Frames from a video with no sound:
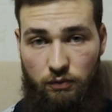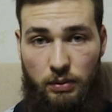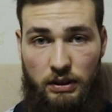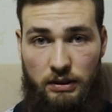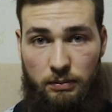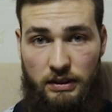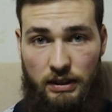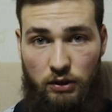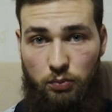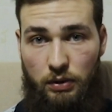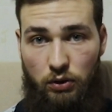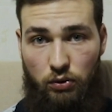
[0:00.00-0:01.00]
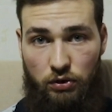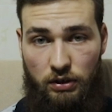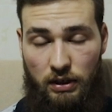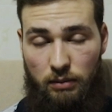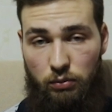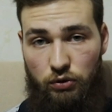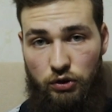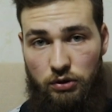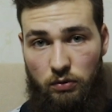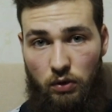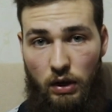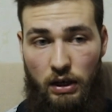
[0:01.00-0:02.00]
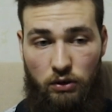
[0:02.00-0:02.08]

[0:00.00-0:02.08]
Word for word: в принципе, сразу переходит к рабочему.